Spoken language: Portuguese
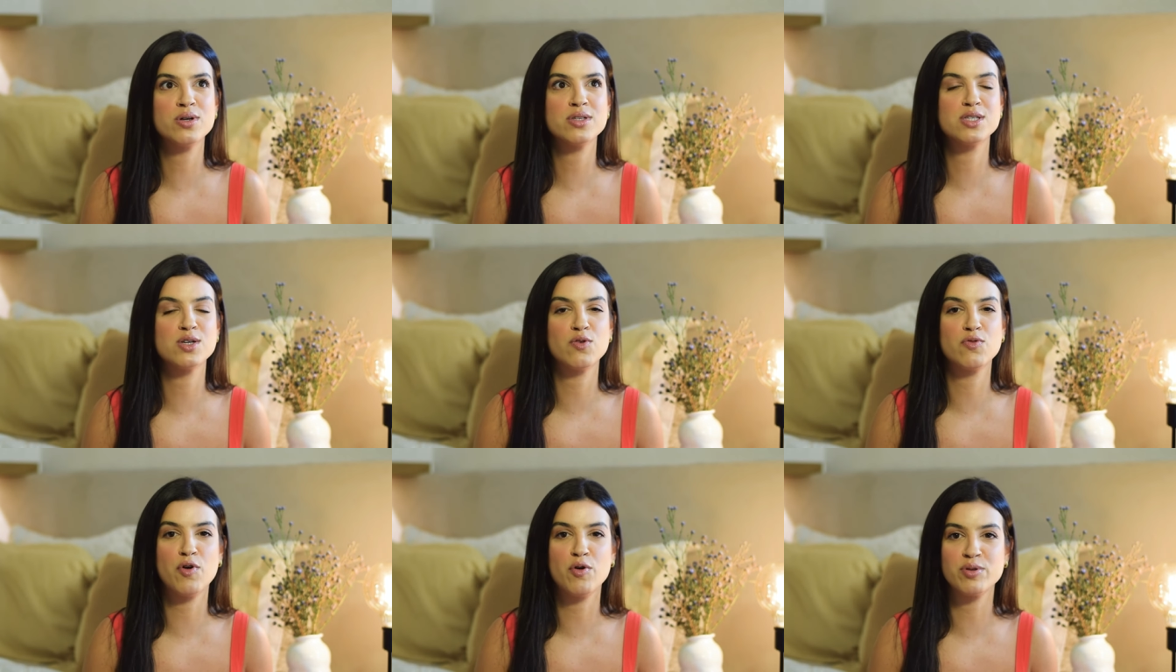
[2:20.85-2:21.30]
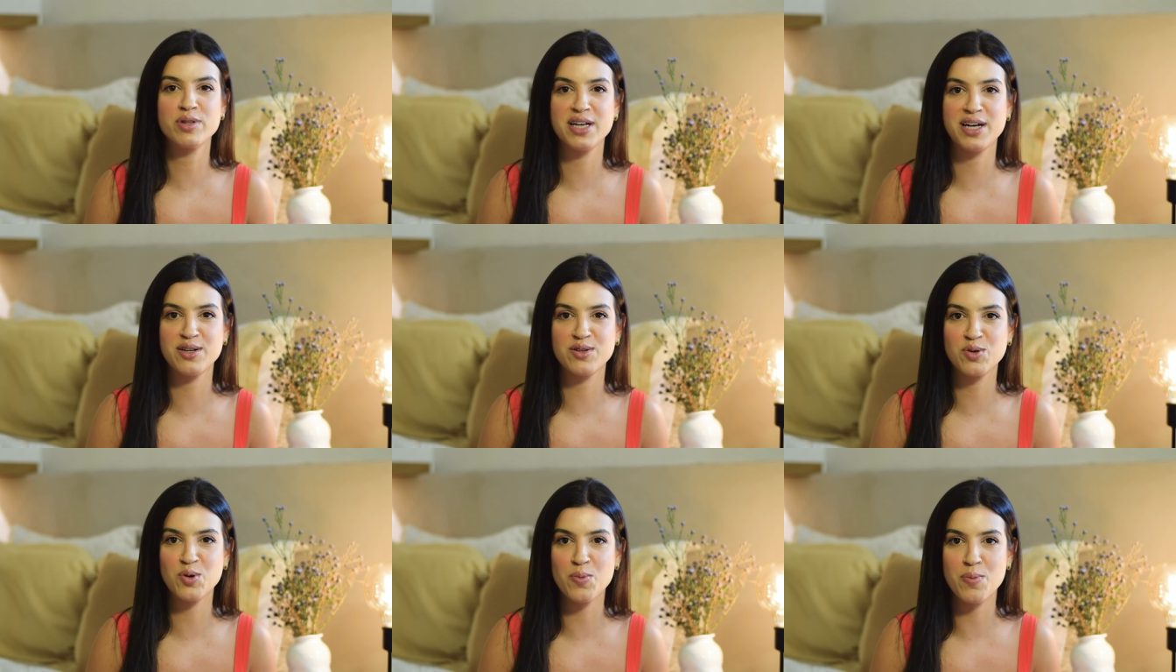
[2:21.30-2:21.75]
se eu voltei
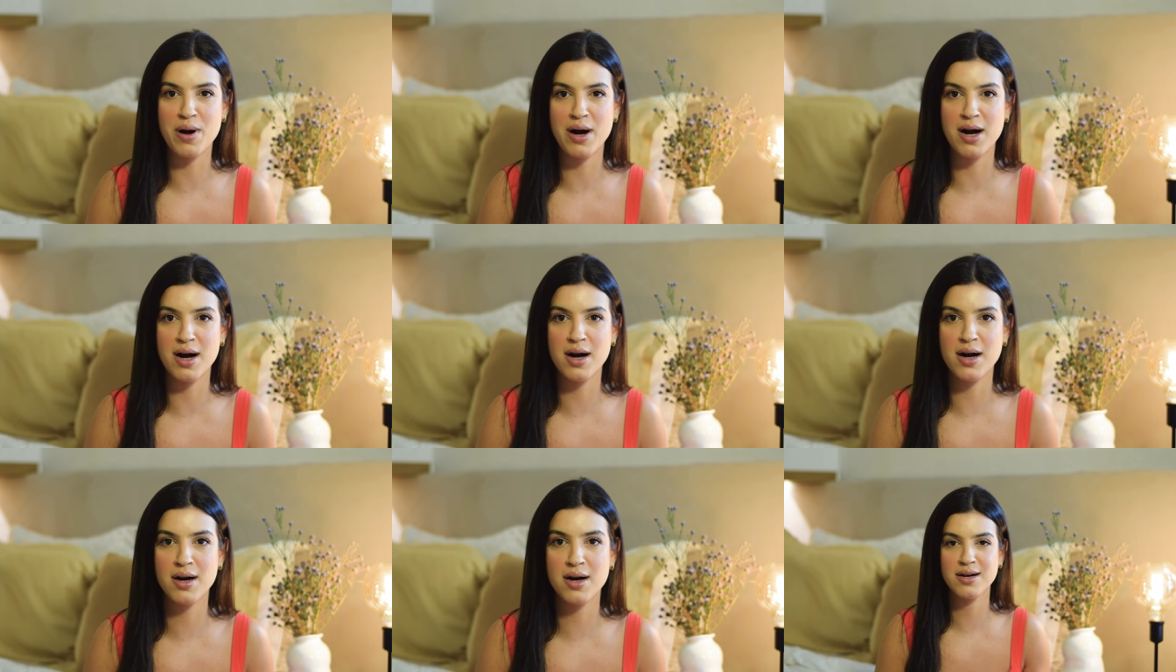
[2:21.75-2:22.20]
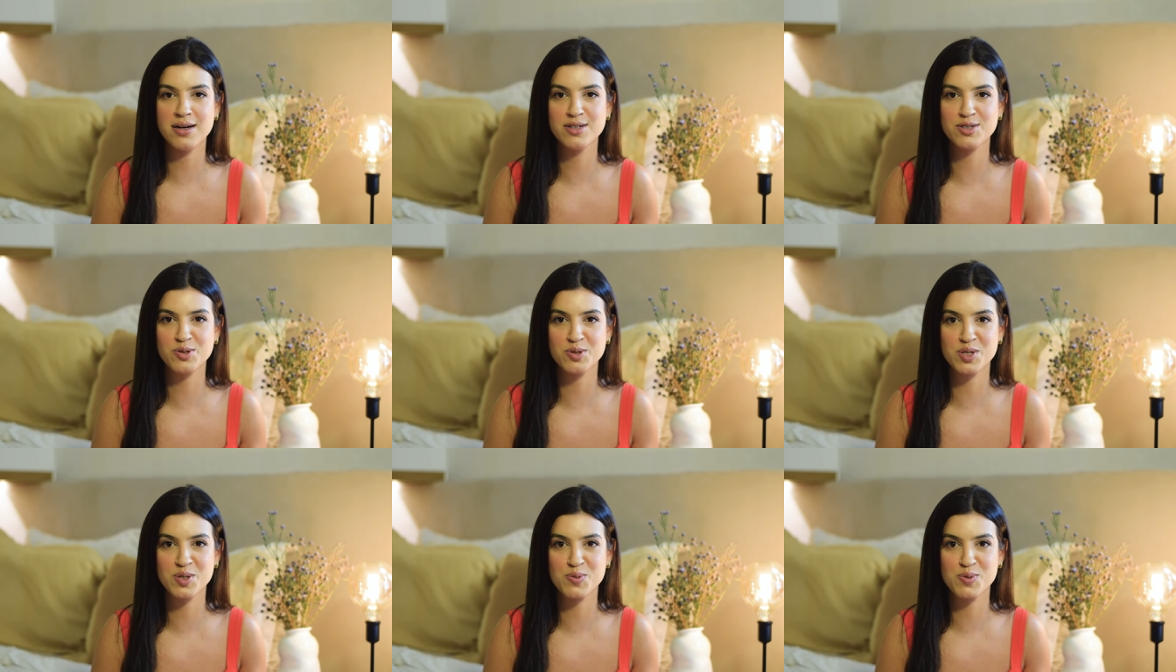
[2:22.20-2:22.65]
a tomar
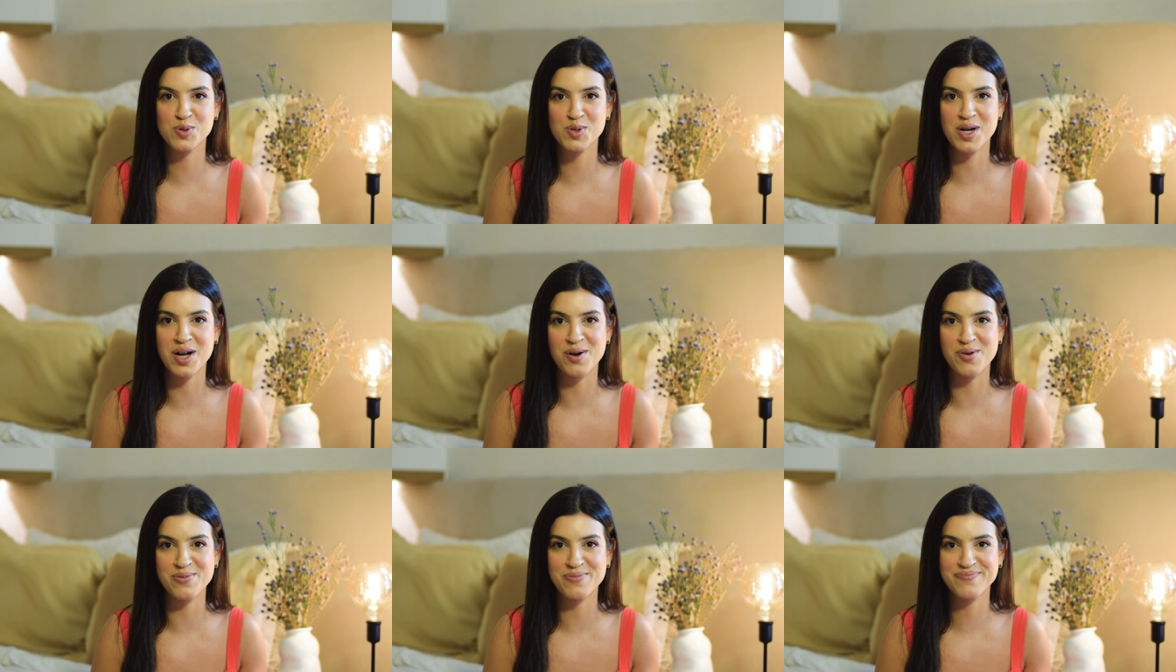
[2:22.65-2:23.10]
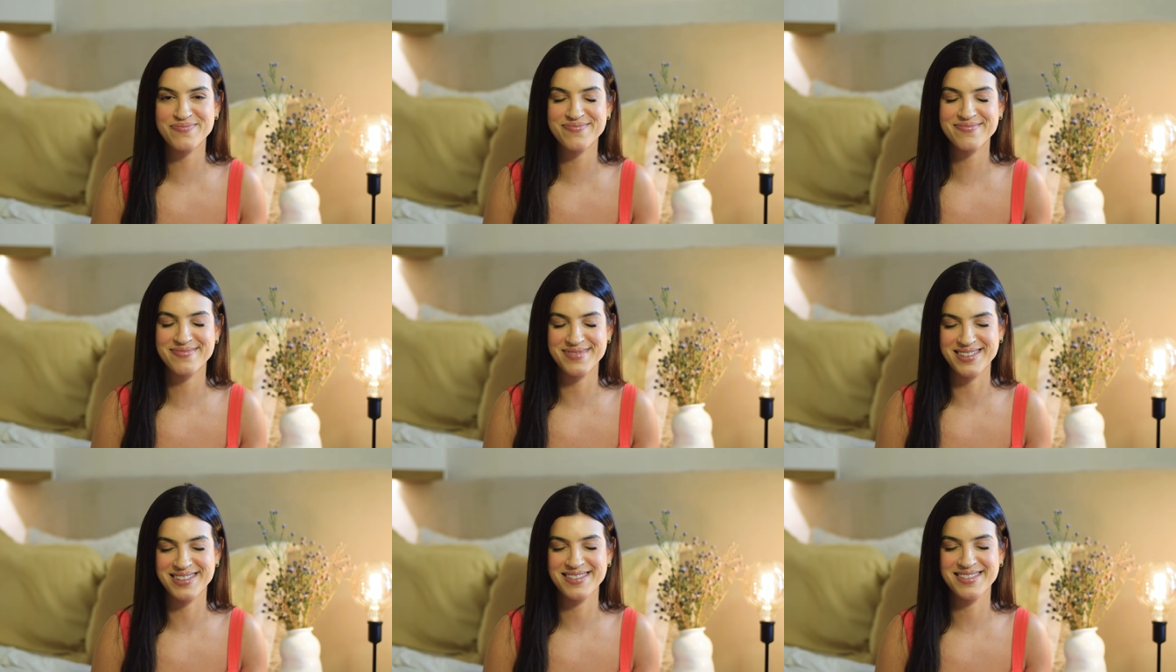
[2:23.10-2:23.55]
anticoncepcional?
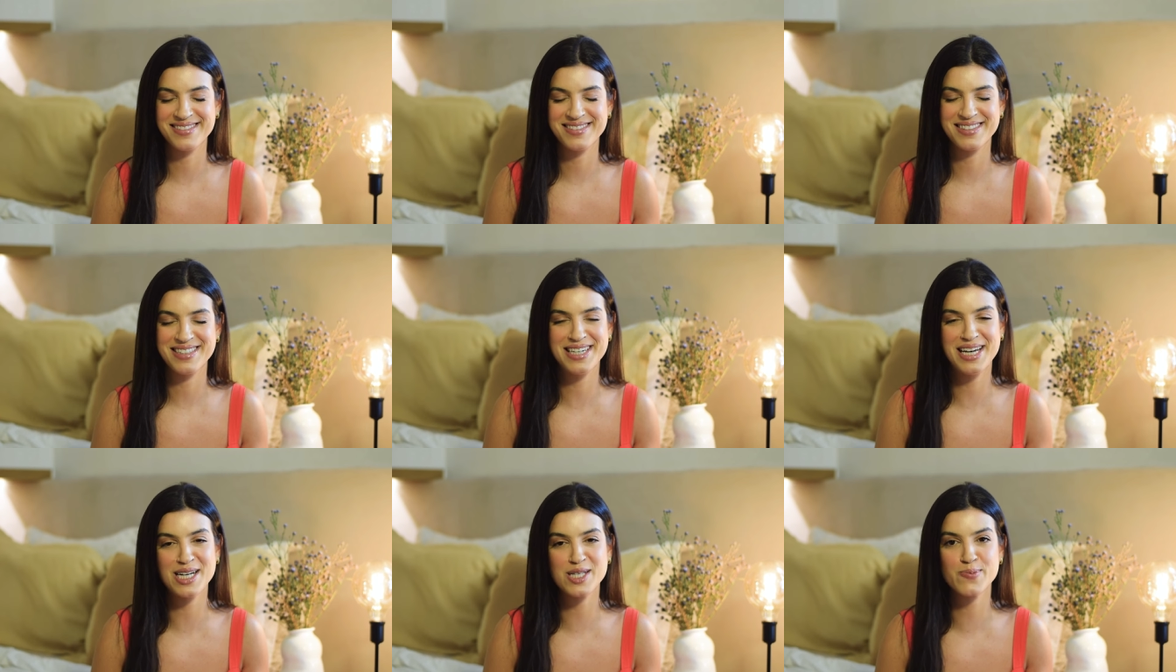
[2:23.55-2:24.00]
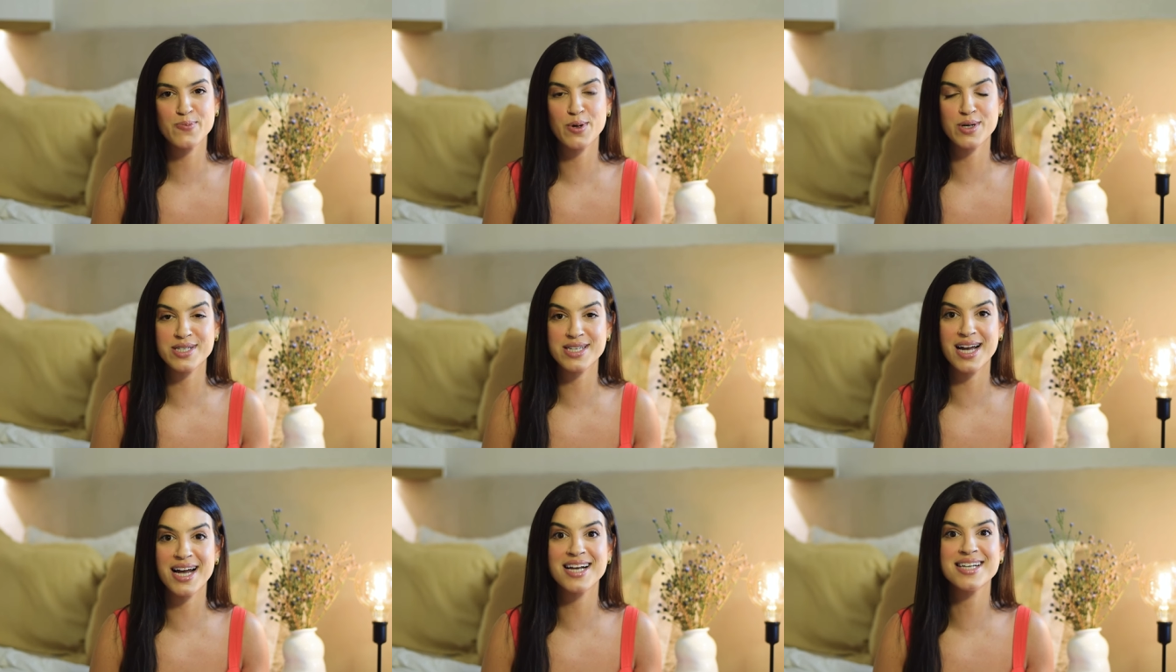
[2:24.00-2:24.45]
E a
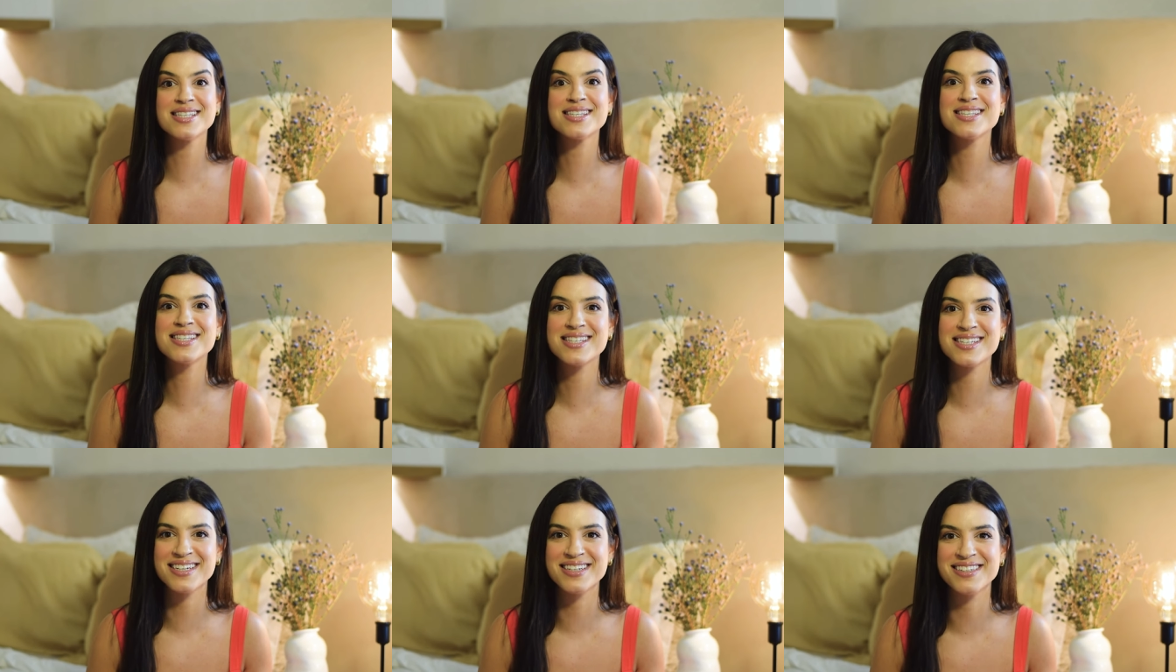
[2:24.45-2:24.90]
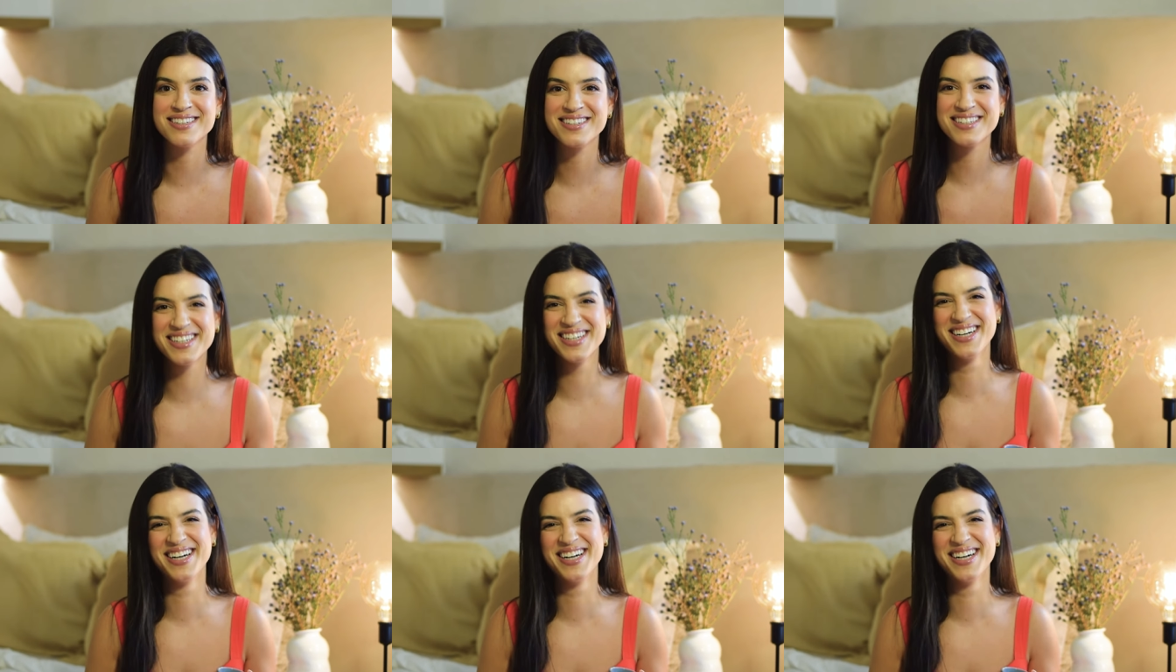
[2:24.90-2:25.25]
resposta é sim.